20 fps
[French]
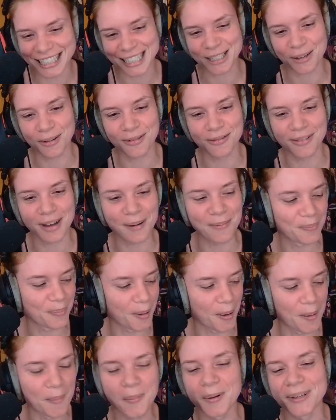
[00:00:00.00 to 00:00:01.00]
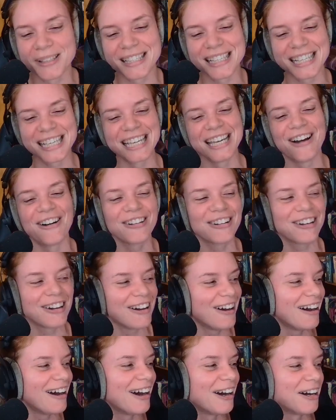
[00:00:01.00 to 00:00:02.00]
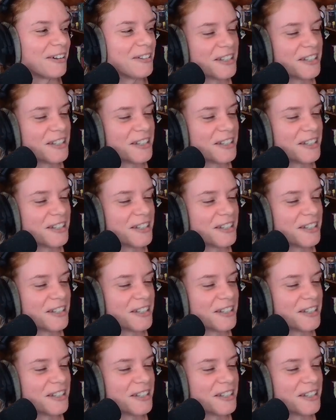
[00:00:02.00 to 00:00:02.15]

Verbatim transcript: qu'est-ce qu'on va me proposer encore